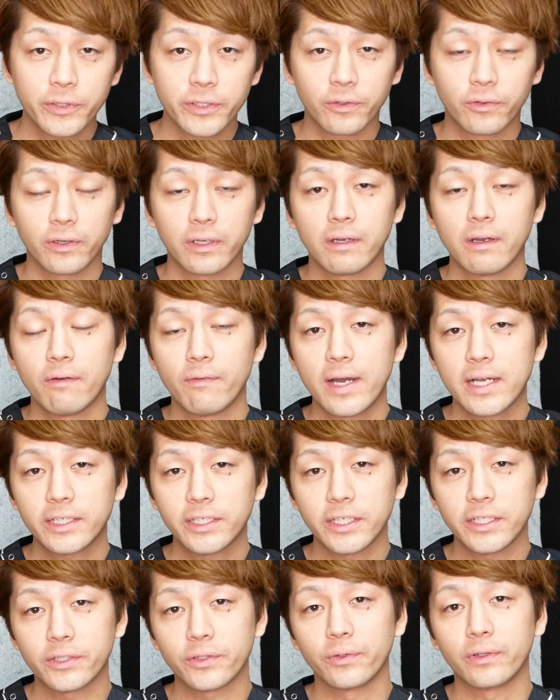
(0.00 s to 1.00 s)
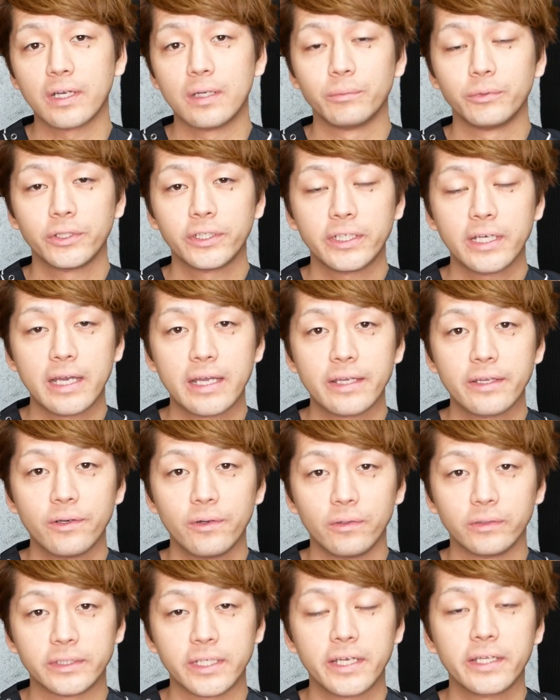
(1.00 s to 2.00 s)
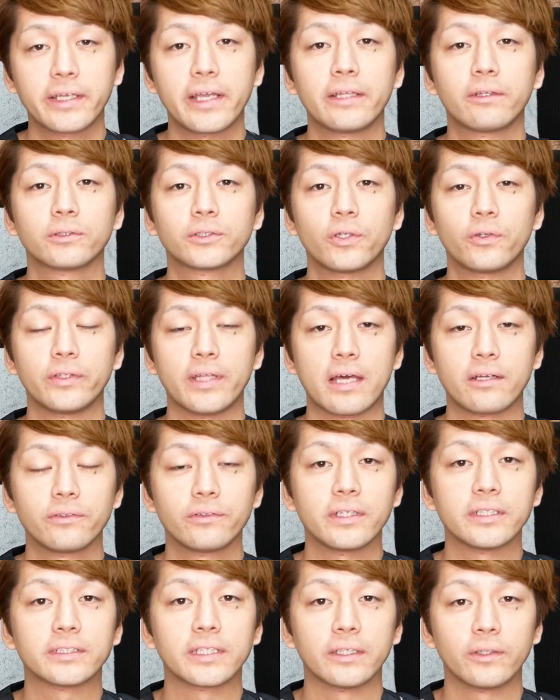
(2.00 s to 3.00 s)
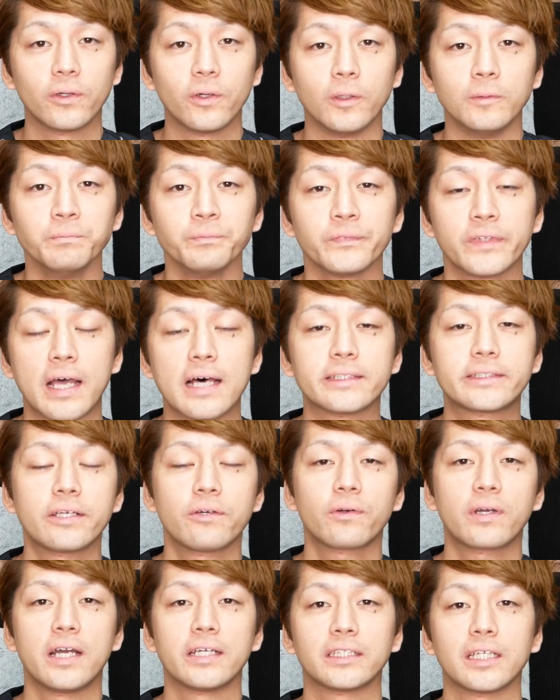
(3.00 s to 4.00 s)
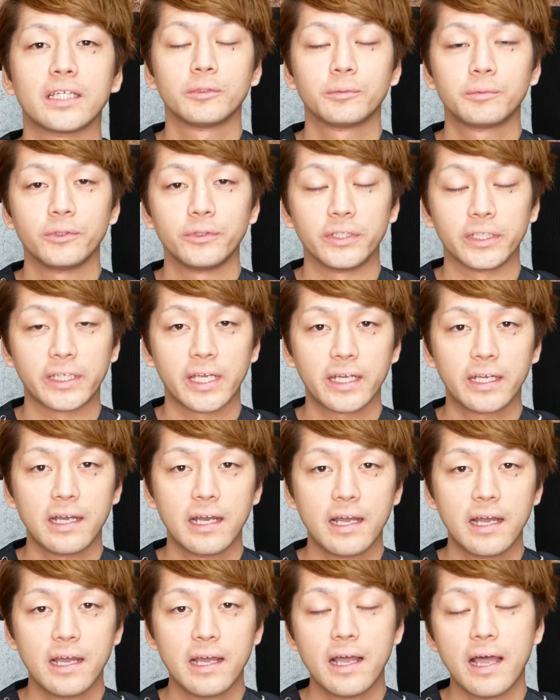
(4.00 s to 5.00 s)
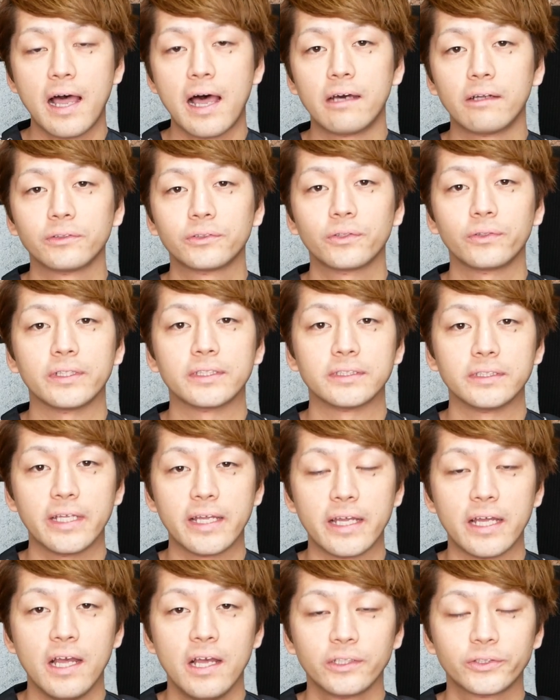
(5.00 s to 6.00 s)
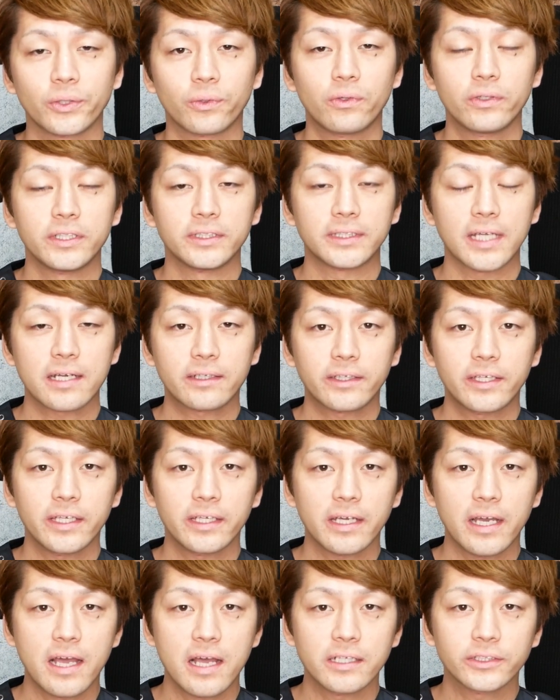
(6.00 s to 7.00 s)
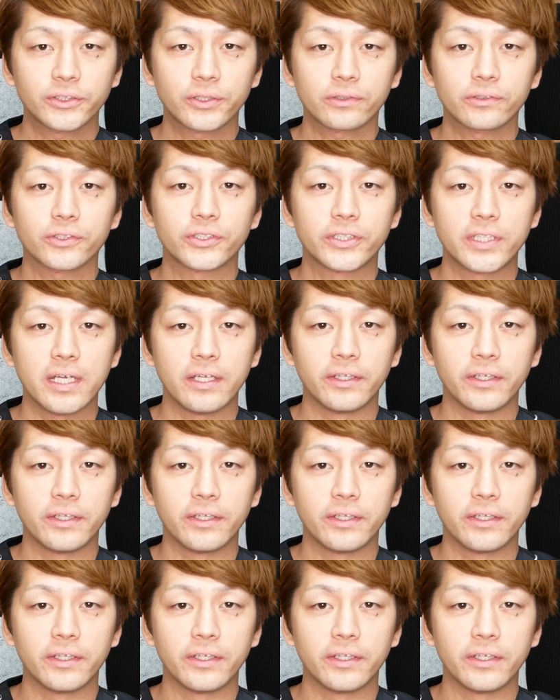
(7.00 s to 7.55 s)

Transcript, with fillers: にこれは脇とか VIO デリケートゾーンになるんですけど汗をかい分に毛があるとですねそこに雑菌が繁殖して